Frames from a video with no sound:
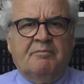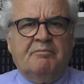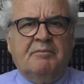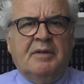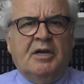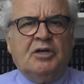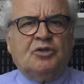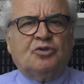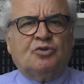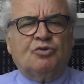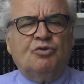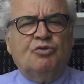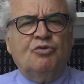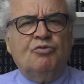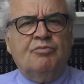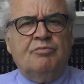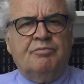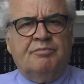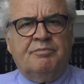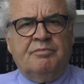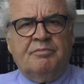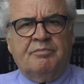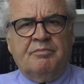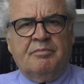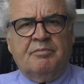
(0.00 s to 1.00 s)
meş'um,
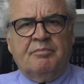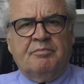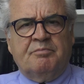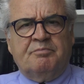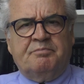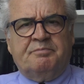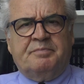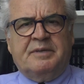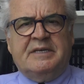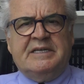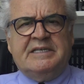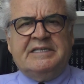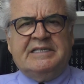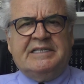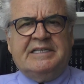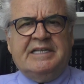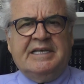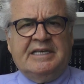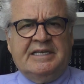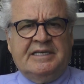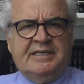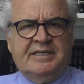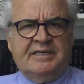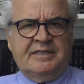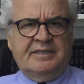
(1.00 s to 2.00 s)

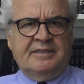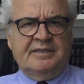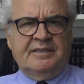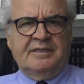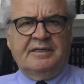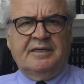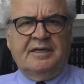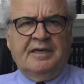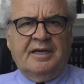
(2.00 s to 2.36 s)
pislik,